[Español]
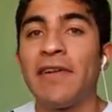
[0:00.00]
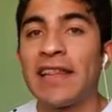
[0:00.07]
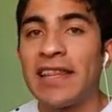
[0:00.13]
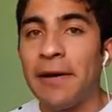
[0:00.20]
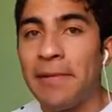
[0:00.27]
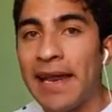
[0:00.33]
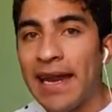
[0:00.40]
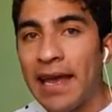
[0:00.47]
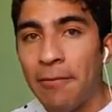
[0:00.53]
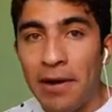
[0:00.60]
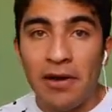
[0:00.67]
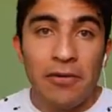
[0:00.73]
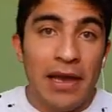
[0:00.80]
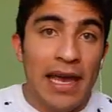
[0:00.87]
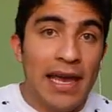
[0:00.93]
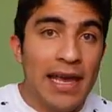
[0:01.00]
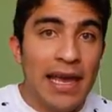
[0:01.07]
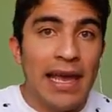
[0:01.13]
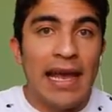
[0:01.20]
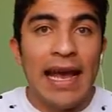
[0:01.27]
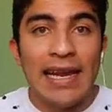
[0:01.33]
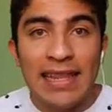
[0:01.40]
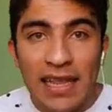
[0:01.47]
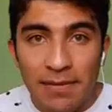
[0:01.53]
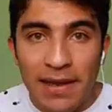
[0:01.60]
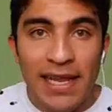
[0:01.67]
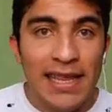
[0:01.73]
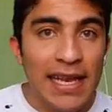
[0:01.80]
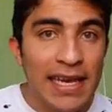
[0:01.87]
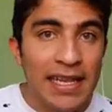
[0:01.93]
falta ver que bueno, qué que cartas
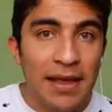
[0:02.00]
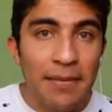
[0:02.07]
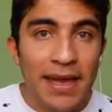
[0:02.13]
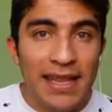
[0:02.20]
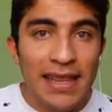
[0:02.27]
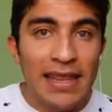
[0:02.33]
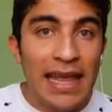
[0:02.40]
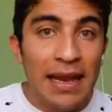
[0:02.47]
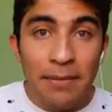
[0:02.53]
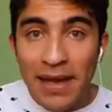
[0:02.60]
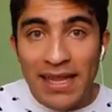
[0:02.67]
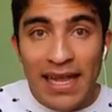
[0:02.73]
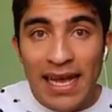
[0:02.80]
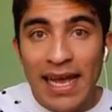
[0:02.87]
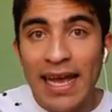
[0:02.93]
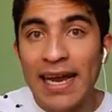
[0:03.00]
van a salir del meta,